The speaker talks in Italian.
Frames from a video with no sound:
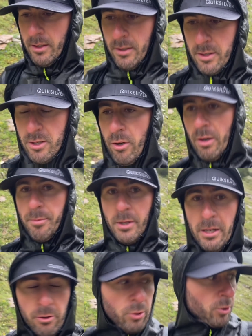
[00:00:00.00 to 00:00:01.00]
sto
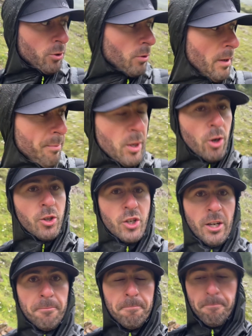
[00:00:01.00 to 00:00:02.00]
camminando sotto la pioggia
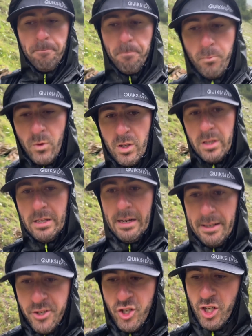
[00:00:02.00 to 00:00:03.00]
da
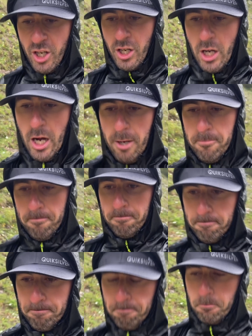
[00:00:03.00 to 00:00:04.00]
circa
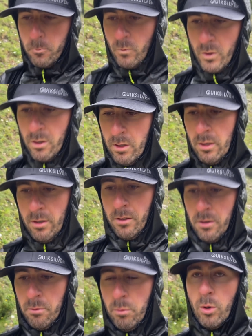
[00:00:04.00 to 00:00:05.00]

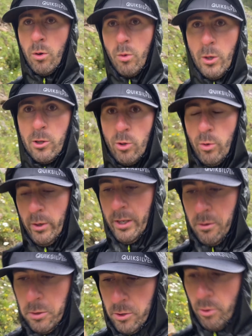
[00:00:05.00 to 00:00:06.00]
boh, 4 ore,
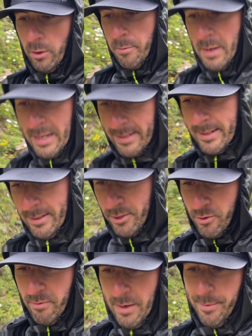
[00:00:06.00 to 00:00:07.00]
4 ore e mezza,
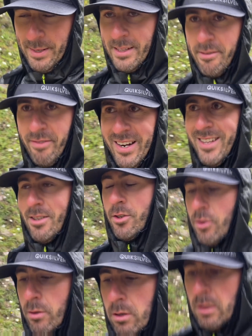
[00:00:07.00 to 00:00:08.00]
sono veramente
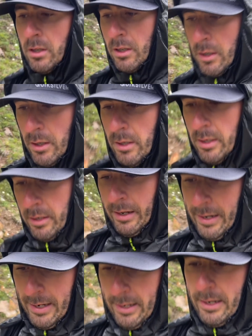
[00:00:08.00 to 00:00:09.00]
fradicio.
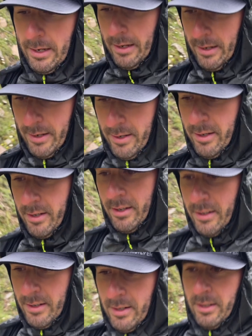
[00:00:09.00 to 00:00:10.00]
E
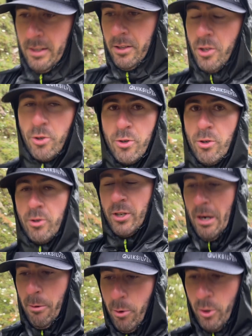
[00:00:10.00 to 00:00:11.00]
Dio solo sa
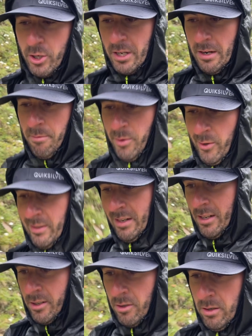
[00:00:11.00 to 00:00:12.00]
quello che c'è nel mio
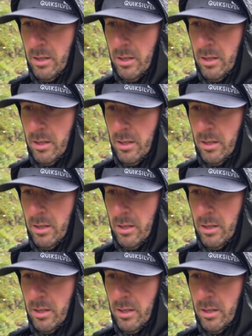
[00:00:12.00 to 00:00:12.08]
zaino,